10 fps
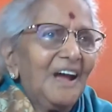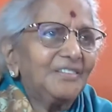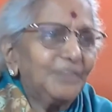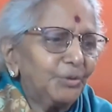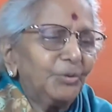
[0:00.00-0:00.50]

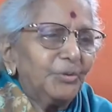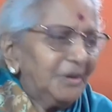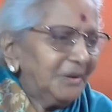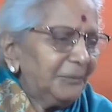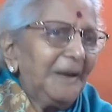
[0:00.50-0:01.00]
అందరూ
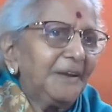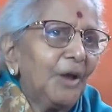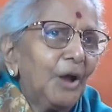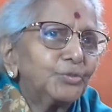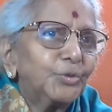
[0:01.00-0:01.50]
బయట
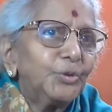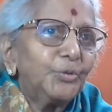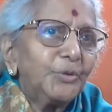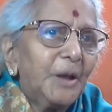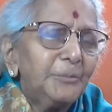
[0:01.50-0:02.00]
కాచుకొని
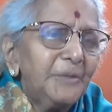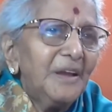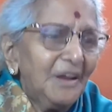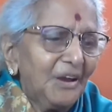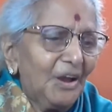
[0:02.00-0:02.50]
ఉన్నాం
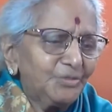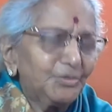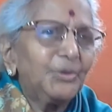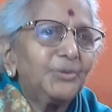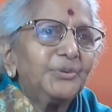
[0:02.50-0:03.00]

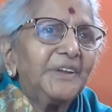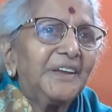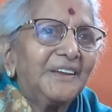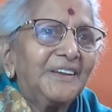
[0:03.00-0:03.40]
కాచుకొని ఉంటే